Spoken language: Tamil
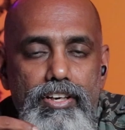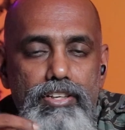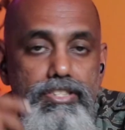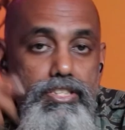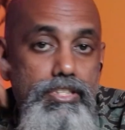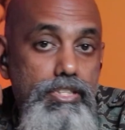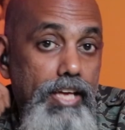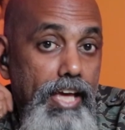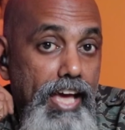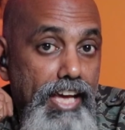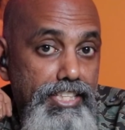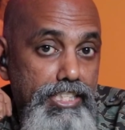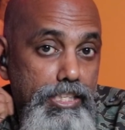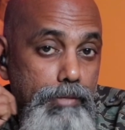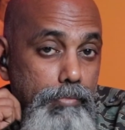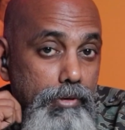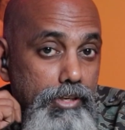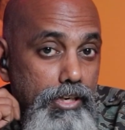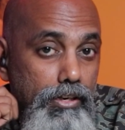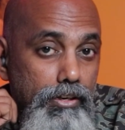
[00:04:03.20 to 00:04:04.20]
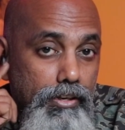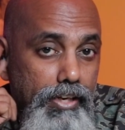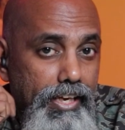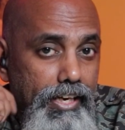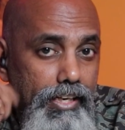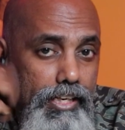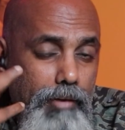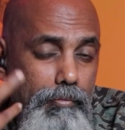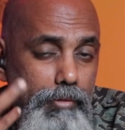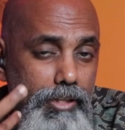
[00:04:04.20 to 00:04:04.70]
வருச்சுன்னா ஆன்சர் பண்ணாலும்
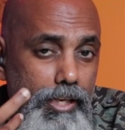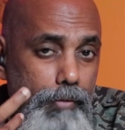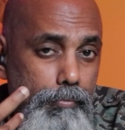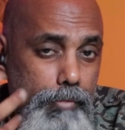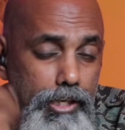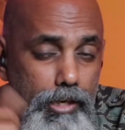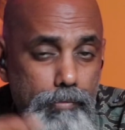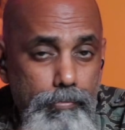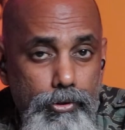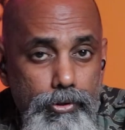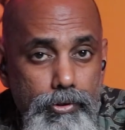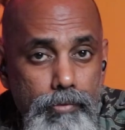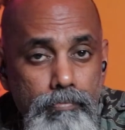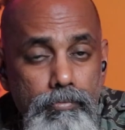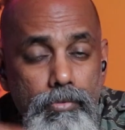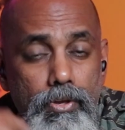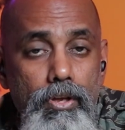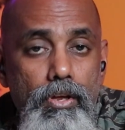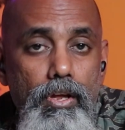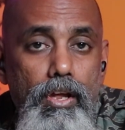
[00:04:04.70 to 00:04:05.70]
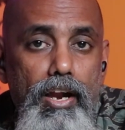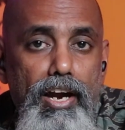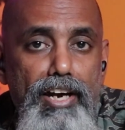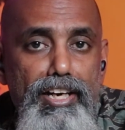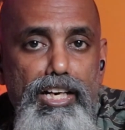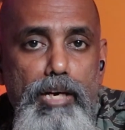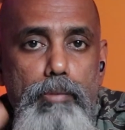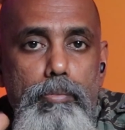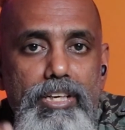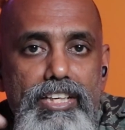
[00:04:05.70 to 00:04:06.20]
நீங்கள் டபுள் டேப் பண்ணால் போதும்
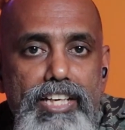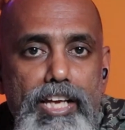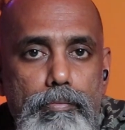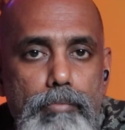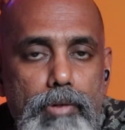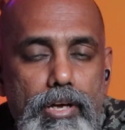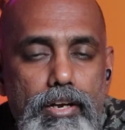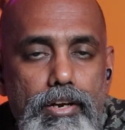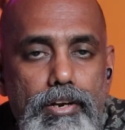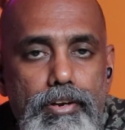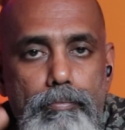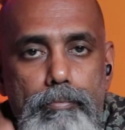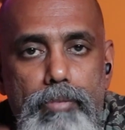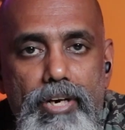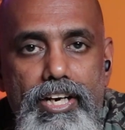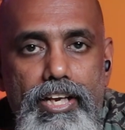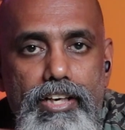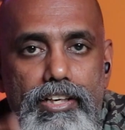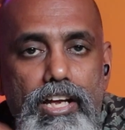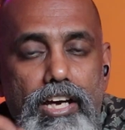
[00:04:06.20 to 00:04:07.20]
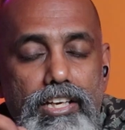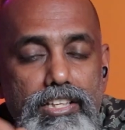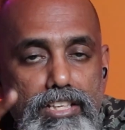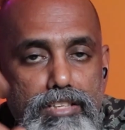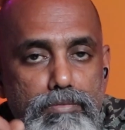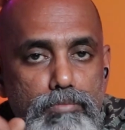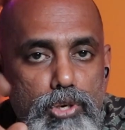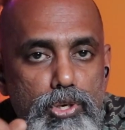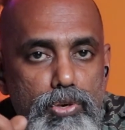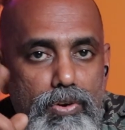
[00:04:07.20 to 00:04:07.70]
ட்ரிபிள் டேப்பை uh, பண்ணிங்கன்னா
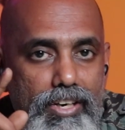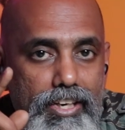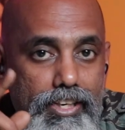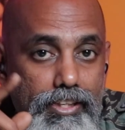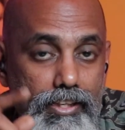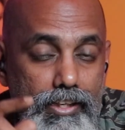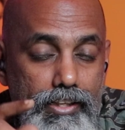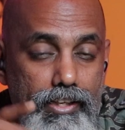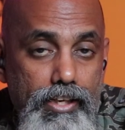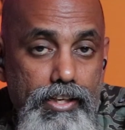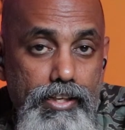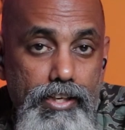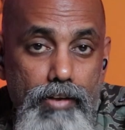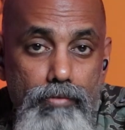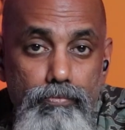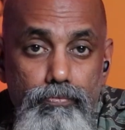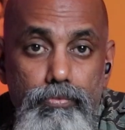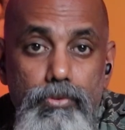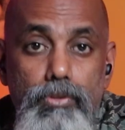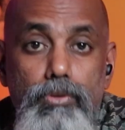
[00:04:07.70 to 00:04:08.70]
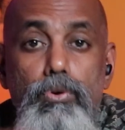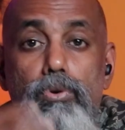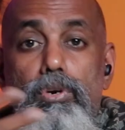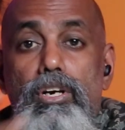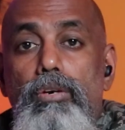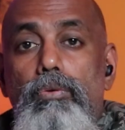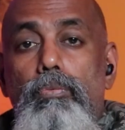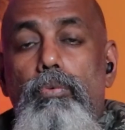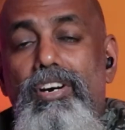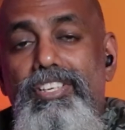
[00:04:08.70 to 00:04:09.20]
அதாவது மூணு வாட்டி தட்டினீங்கன்னா
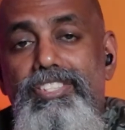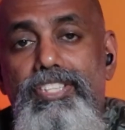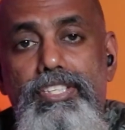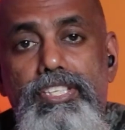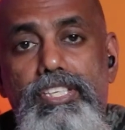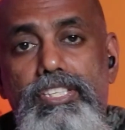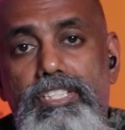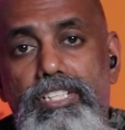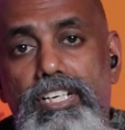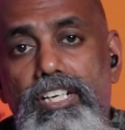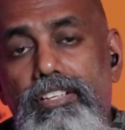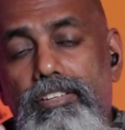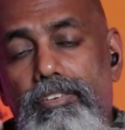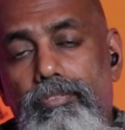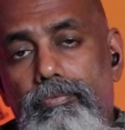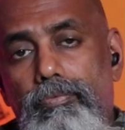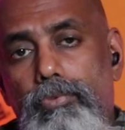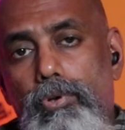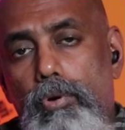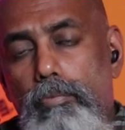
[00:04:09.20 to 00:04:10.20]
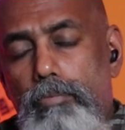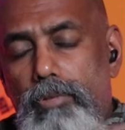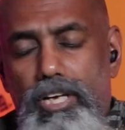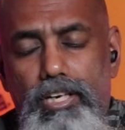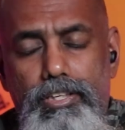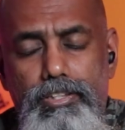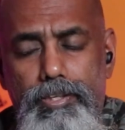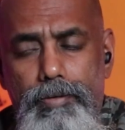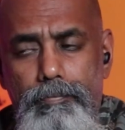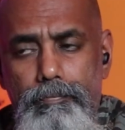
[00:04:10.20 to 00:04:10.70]
கூகுள் வாய்ஸ் அசிஸ்டண்ட் ஓப்பன்
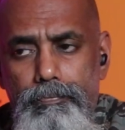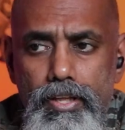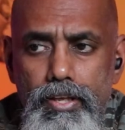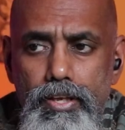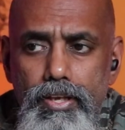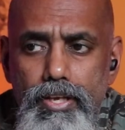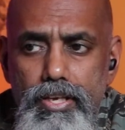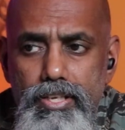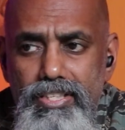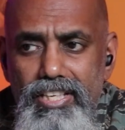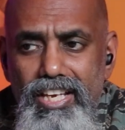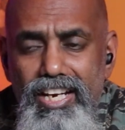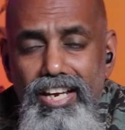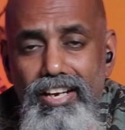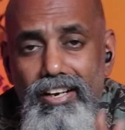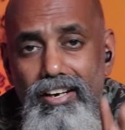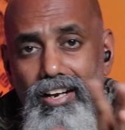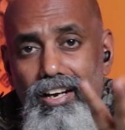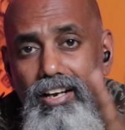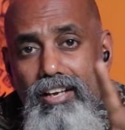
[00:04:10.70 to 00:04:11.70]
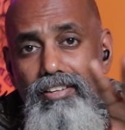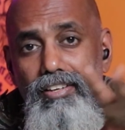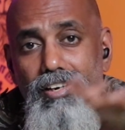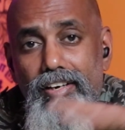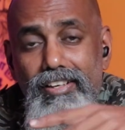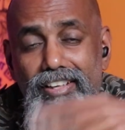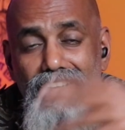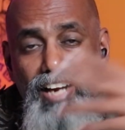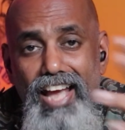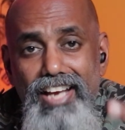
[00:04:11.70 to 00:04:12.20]
ஆகுது சரி அந்த
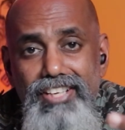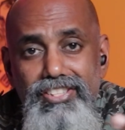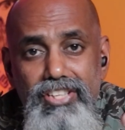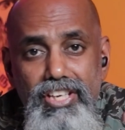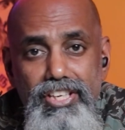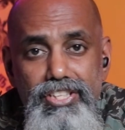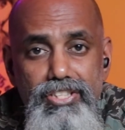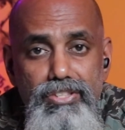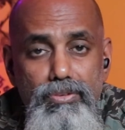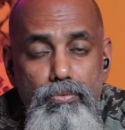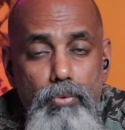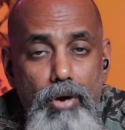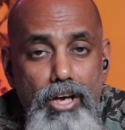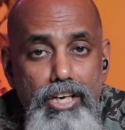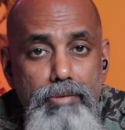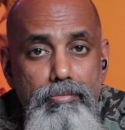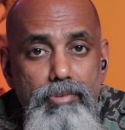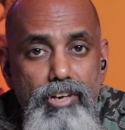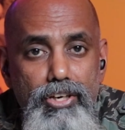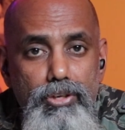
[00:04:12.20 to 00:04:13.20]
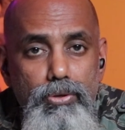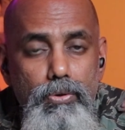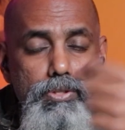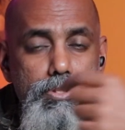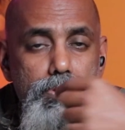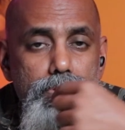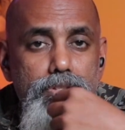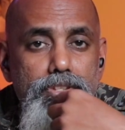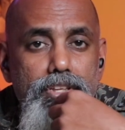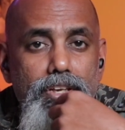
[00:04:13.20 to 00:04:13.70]
ட்ராக் சேஞ்ச் வால்யூம்
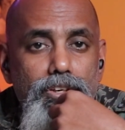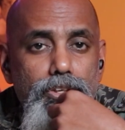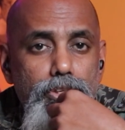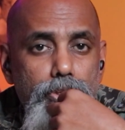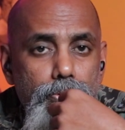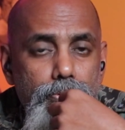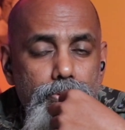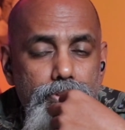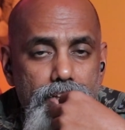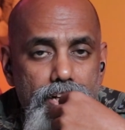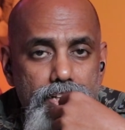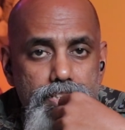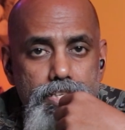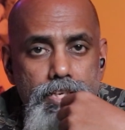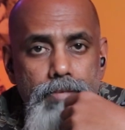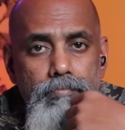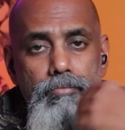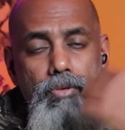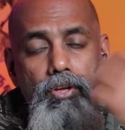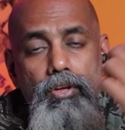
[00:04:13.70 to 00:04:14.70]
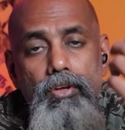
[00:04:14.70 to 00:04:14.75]
கண்ட்ரோல்ஸ் தரலையோ நினச்சேன்